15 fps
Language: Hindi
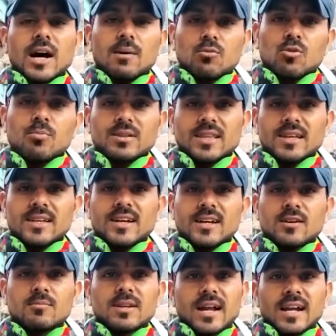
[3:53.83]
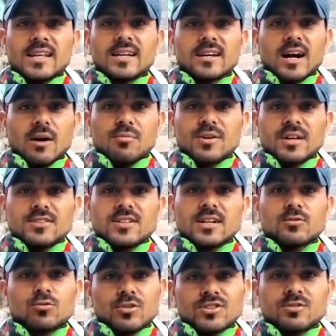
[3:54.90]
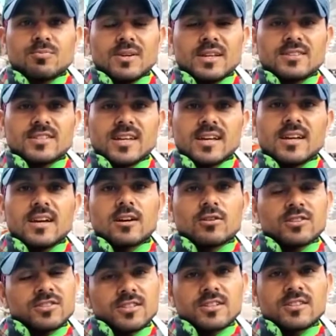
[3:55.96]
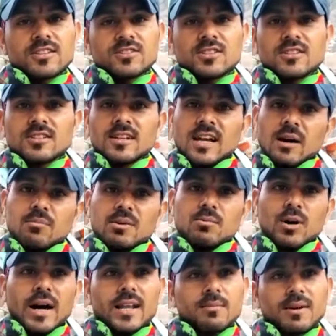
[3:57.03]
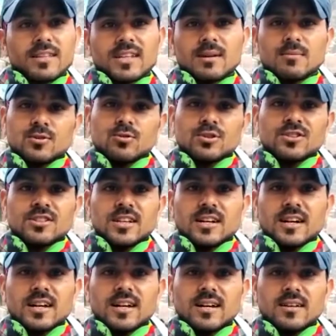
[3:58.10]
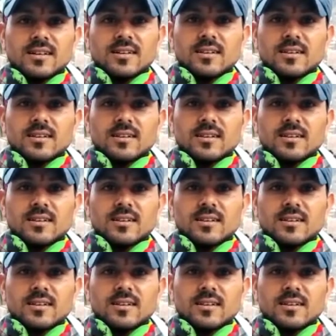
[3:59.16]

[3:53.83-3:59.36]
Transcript: आपको पता ही है कि मनाली एक काफ़ी अच्छा टूरिस्ट प्लेस है इसकी दृष्टि से यहाँ पर भारी मात्रा में टूरिस्ट देखा गया